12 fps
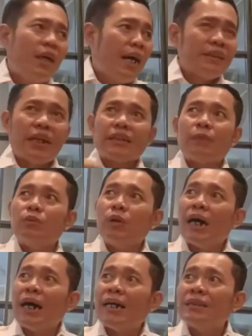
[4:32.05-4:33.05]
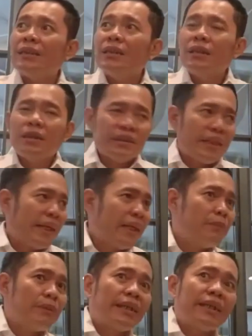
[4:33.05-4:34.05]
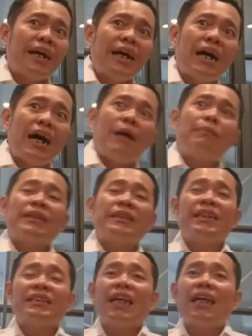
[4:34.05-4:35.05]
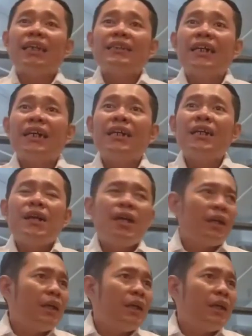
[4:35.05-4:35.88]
ajak ketemuan, sharinglah mereka apa sih kesalahannya.